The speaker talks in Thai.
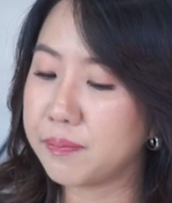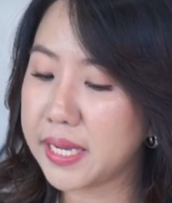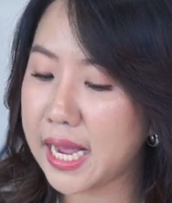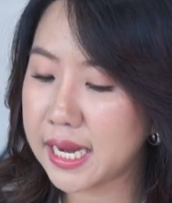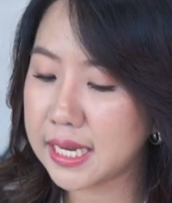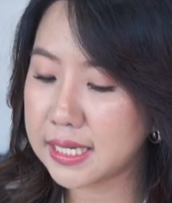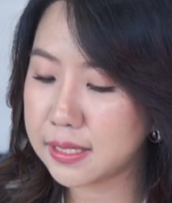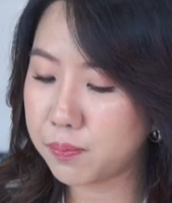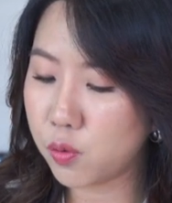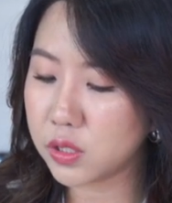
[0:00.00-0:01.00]
มีการ
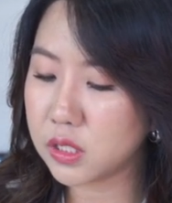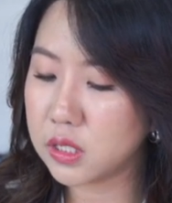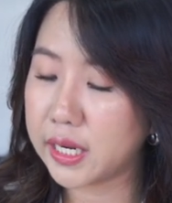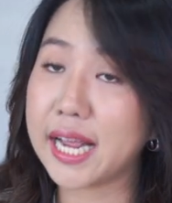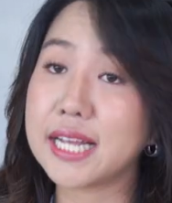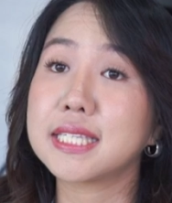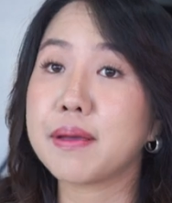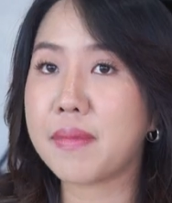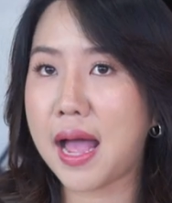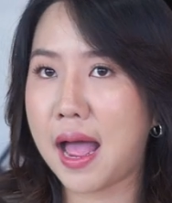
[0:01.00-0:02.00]
พูดถึง
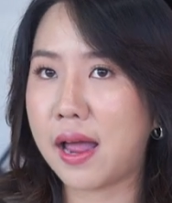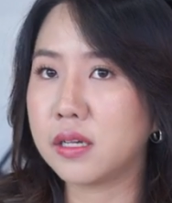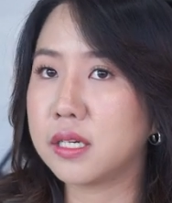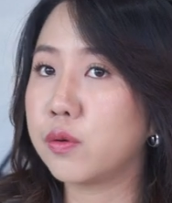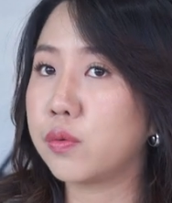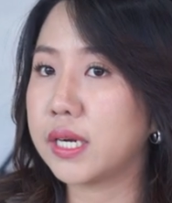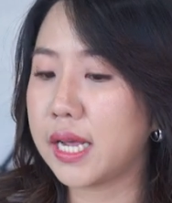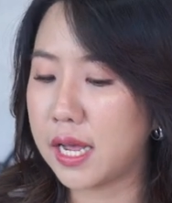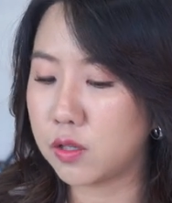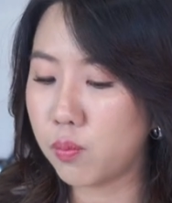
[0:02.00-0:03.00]
SMR หรือนิวเคลี
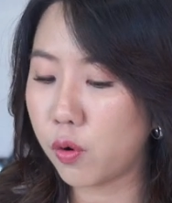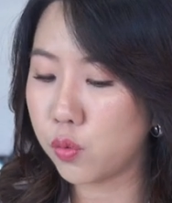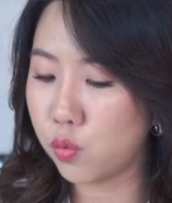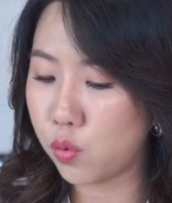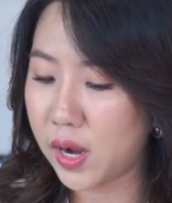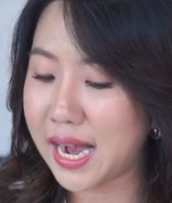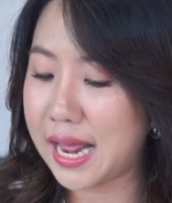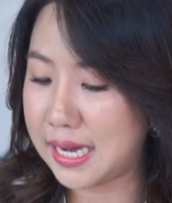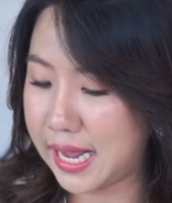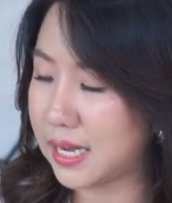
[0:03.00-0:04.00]
ยร์โมดูลขนา
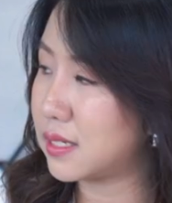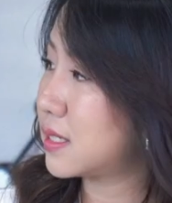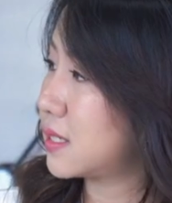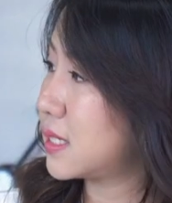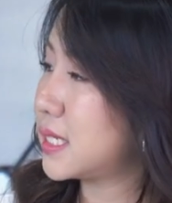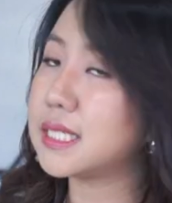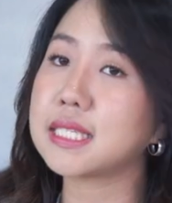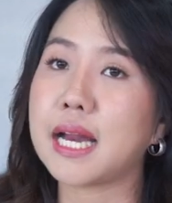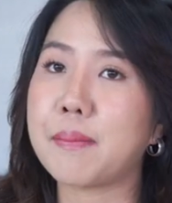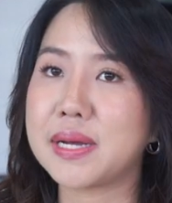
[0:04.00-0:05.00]
ดเล็กที่
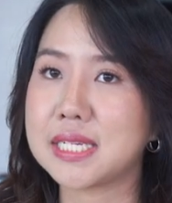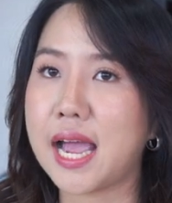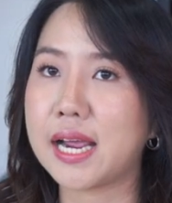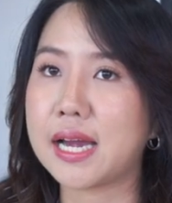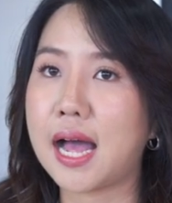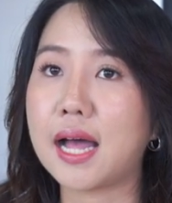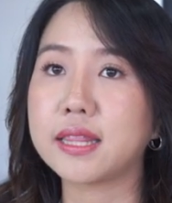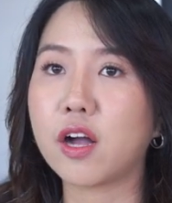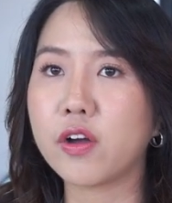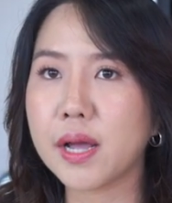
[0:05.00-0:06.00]
จะนำมาใช้นะคะ
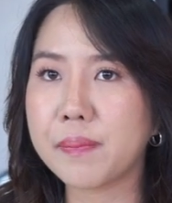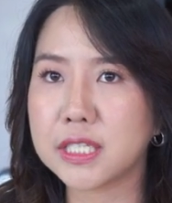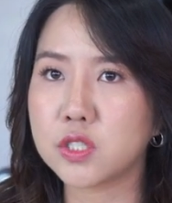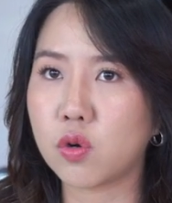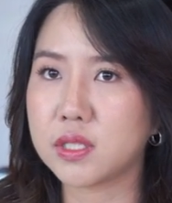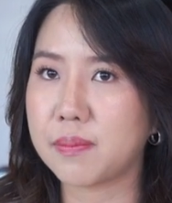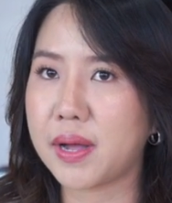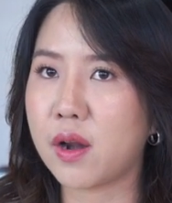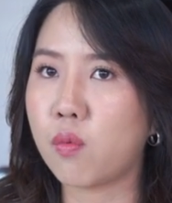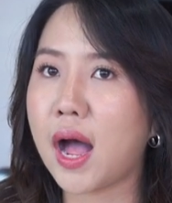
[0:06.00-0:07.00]
แต่ก็ยังเป็นโจทย์สำ
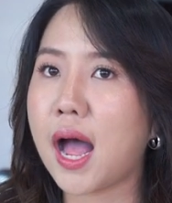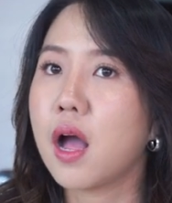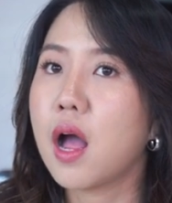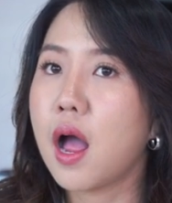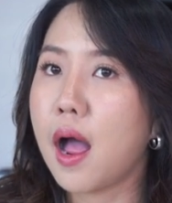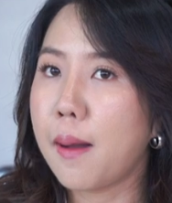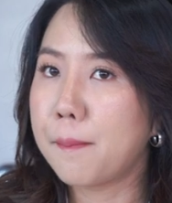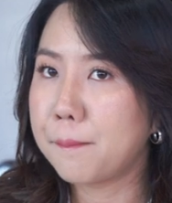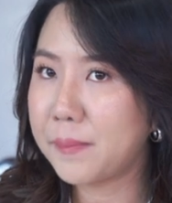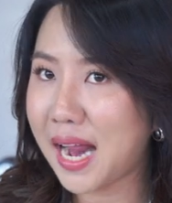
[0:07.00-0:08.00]
คัญว่า
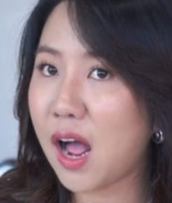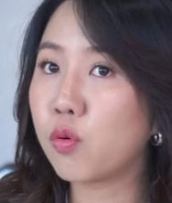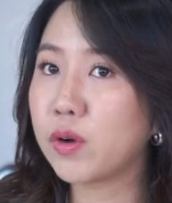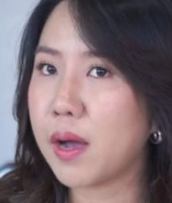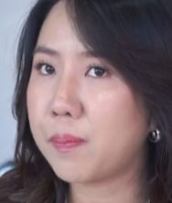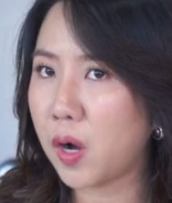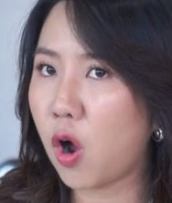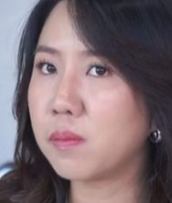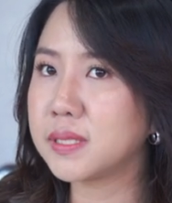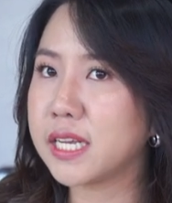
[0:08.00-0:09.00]
เราเนี่ยพร้
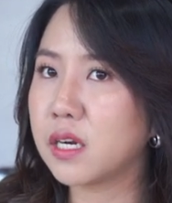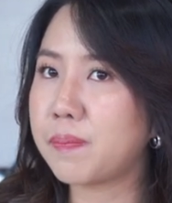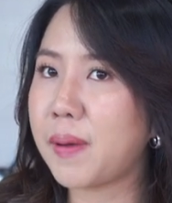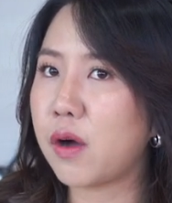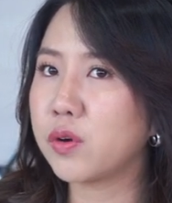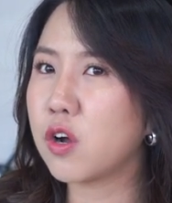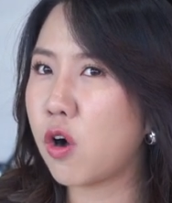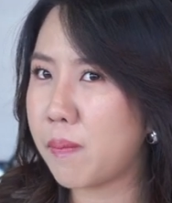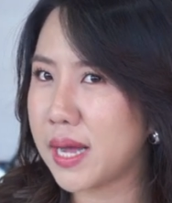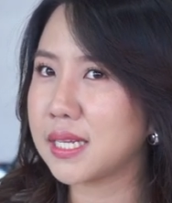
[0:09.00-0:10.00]
อมจริงหรือเปล่าเรื่องข
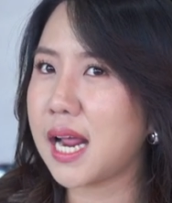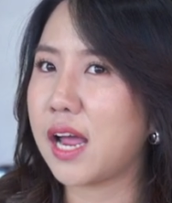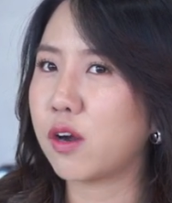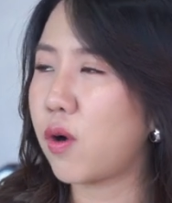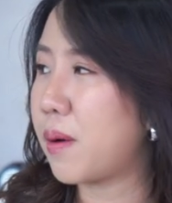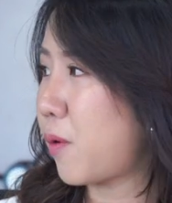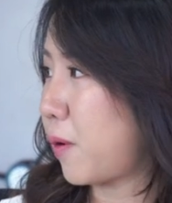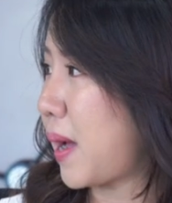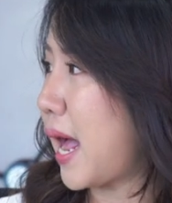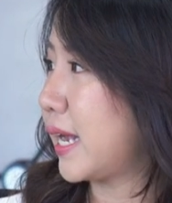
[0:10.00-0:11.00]
องมาตรฐานความปลอ
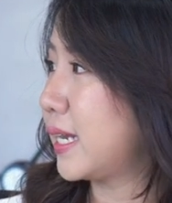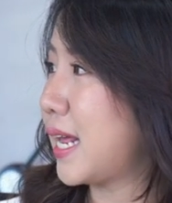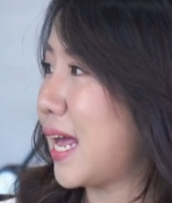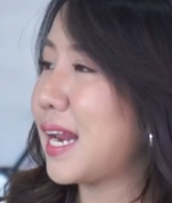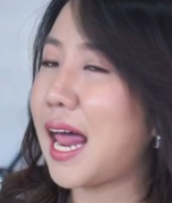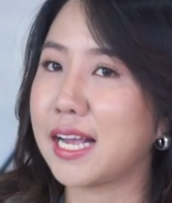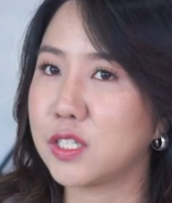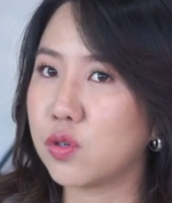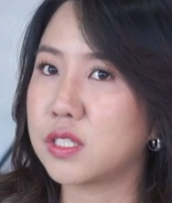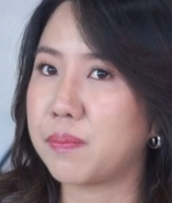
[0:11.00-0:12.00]
ดภัย และหลัก
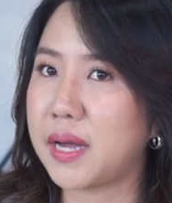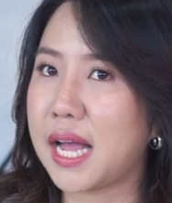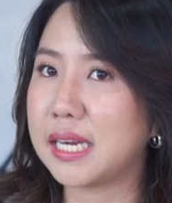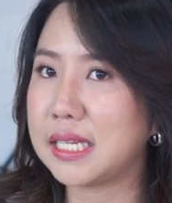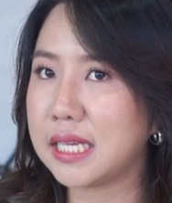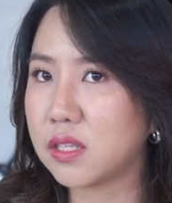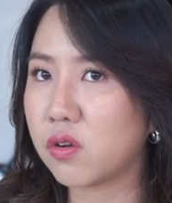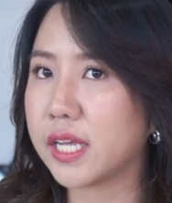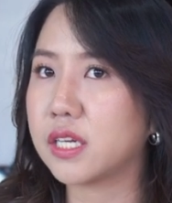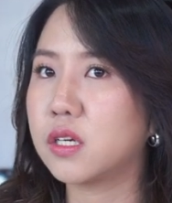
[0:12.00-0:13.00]
โจทย์สำคัญที่ต้องคิด